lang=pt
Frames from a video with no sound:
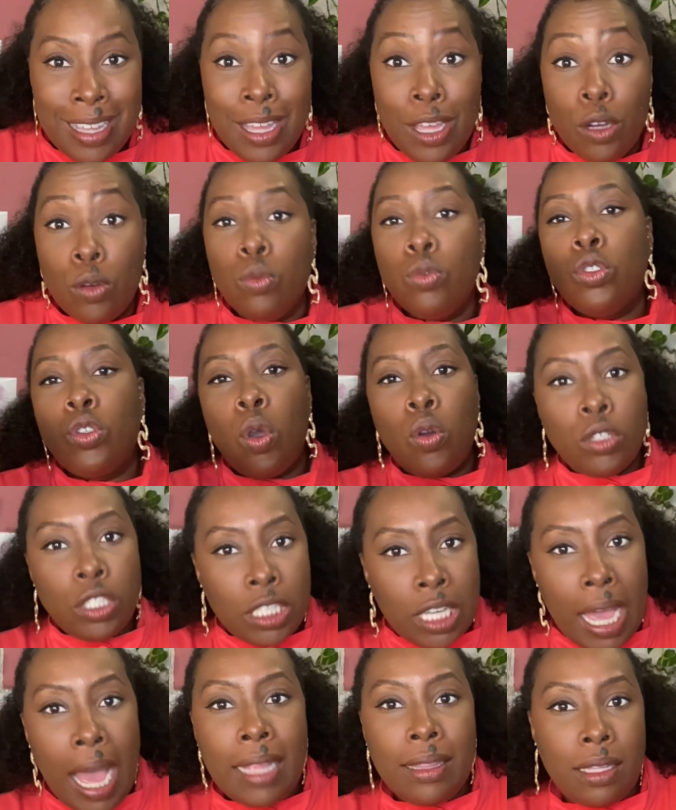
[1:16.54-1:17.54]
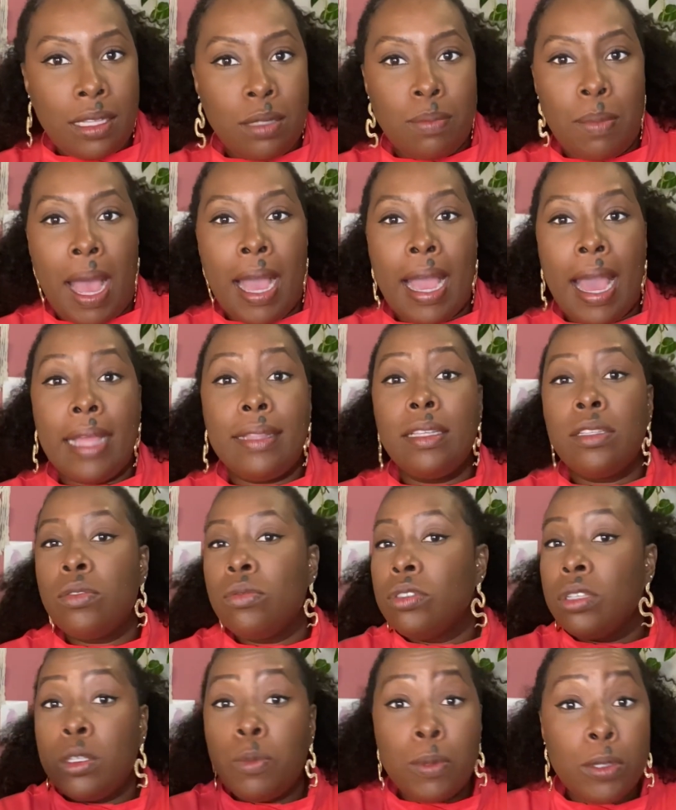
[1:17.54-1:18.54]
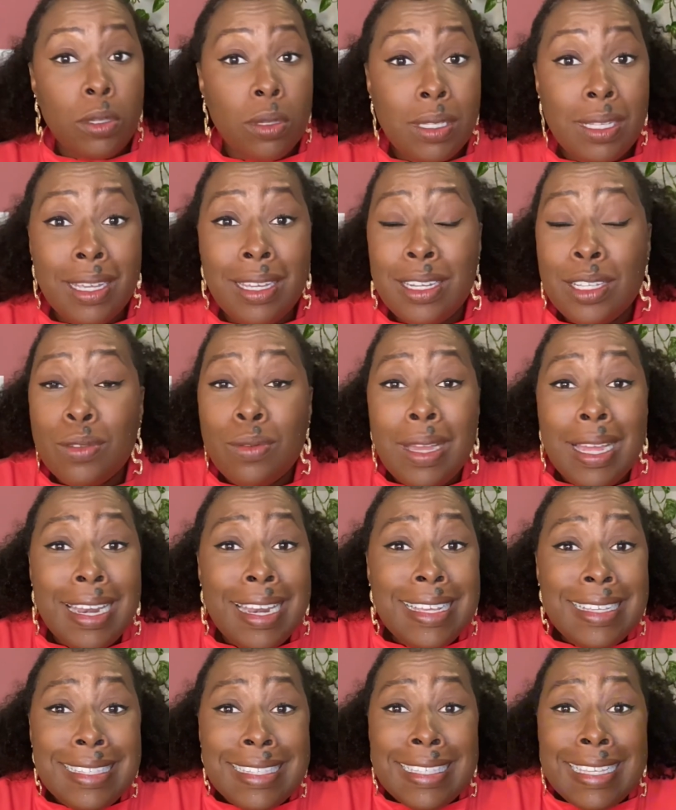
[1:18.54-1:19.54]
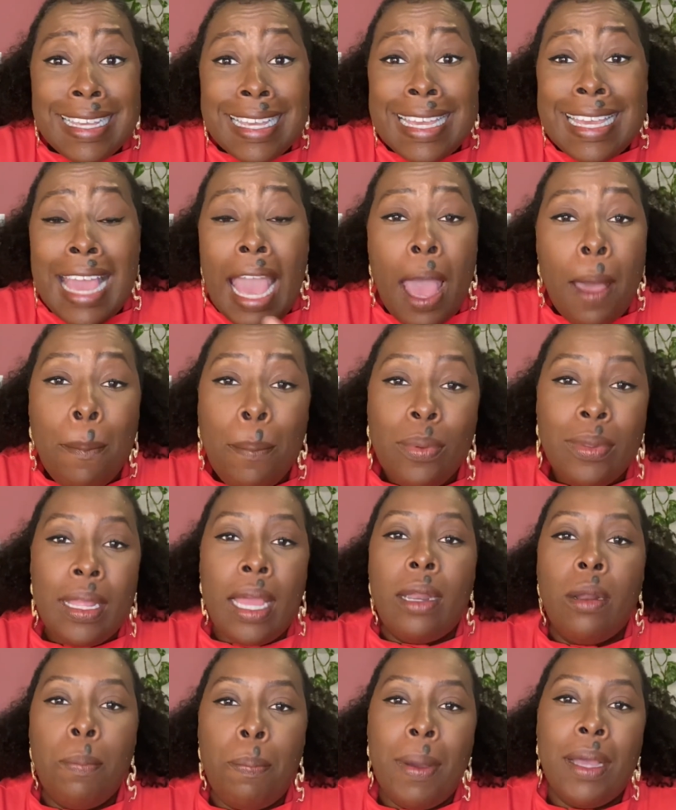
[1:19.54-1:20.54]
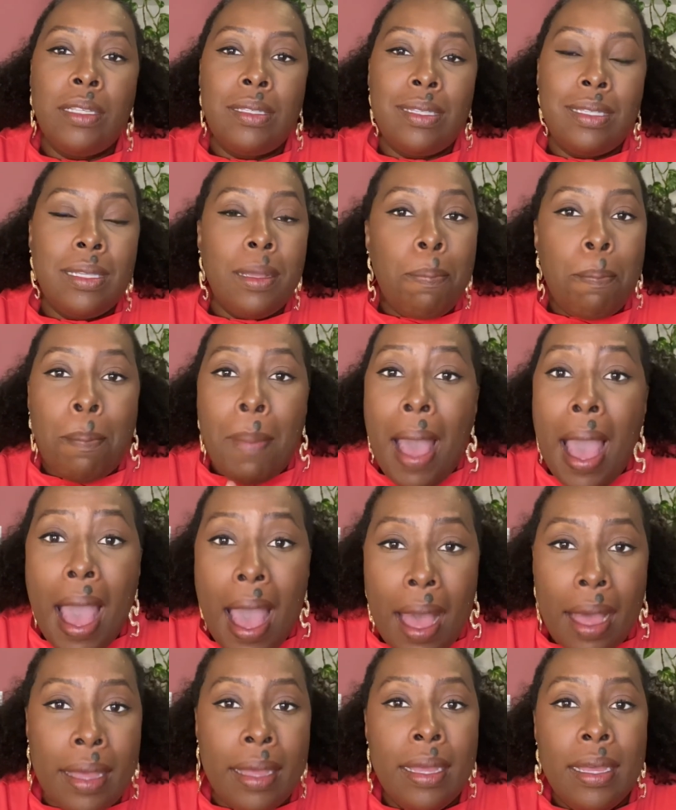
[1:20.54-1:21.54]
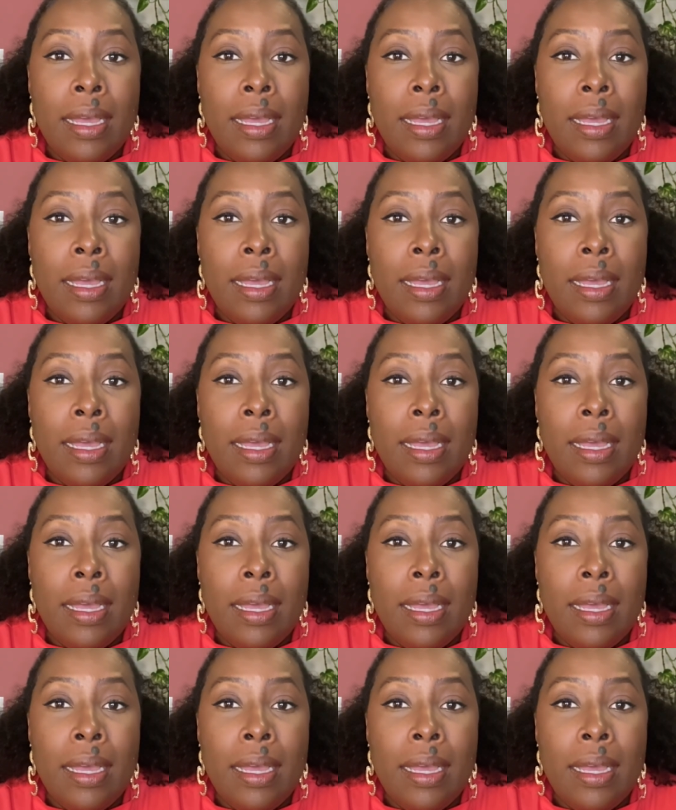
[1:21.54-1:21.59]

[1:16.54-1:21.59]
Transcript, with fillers: num jogo de cartas marcadas onde as pessoas negras nunca nem sequer puderam participar.